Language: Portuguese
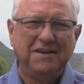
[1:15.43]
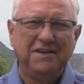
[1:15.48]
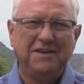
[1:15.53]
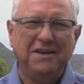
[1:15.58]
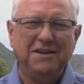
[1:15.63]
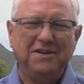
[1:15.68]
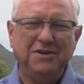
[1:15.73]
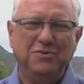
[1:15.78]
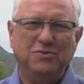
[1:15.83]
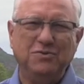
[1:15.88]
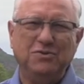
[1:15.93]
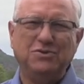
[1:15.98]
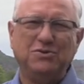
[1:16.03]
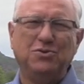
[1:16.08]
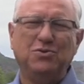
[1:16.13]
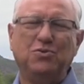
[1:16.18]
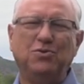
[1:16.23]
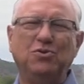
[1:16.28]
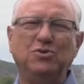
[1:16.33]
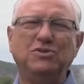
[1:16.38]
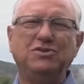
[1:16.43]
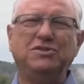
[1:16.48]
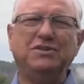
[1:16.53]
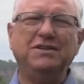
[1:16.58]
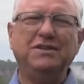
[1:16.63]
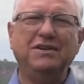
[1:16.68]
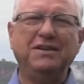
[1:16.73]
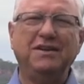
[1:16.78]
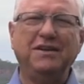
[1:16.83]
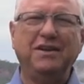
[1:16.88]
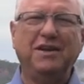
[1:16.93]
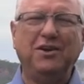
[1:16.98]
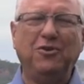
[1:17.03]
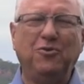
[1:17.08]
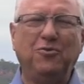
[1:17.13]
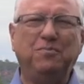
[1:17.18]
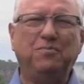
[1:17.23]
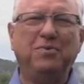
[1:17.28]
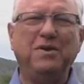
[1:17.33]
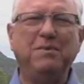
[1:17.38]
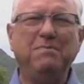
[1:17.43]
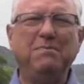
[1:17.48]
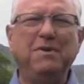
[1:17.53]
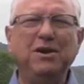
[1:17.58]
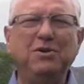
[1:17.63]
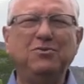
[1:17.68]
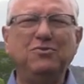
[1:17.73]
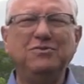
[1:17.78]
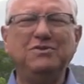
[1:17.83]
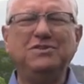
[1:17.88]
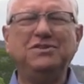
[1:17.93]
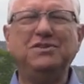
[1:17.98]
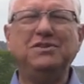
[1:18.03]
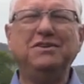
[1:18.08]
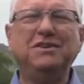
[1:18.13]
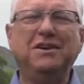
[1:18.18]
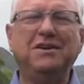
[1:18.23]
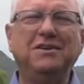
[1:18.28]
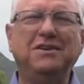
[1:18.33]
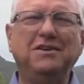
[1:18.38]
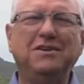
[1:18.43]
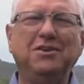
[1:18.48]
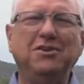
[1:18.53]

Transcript: Queridos, hoje é o primeiro dia